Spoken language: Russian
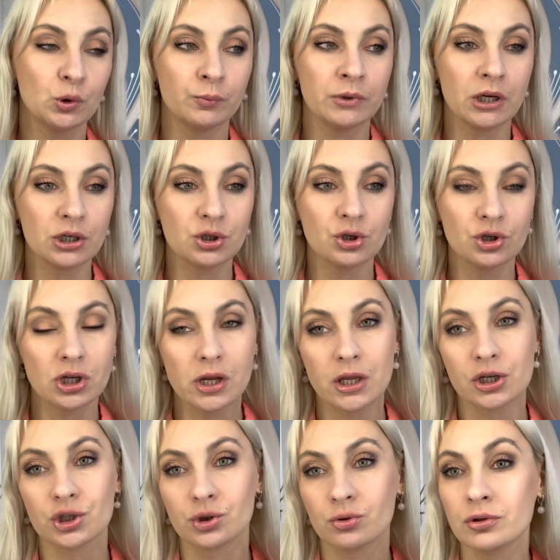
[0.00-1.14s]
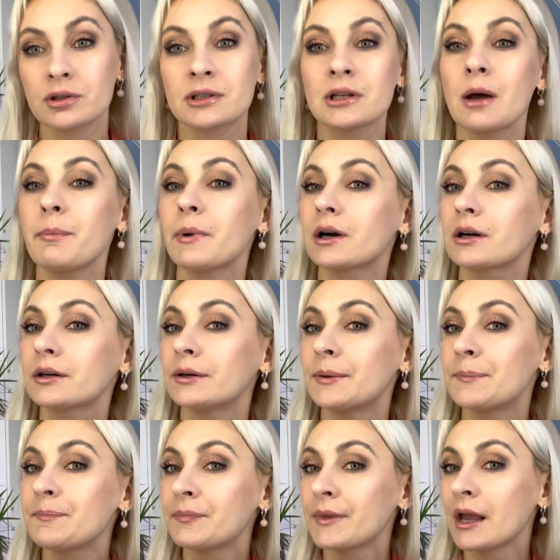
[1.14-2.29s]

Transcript: У меня ощущение, что запах э,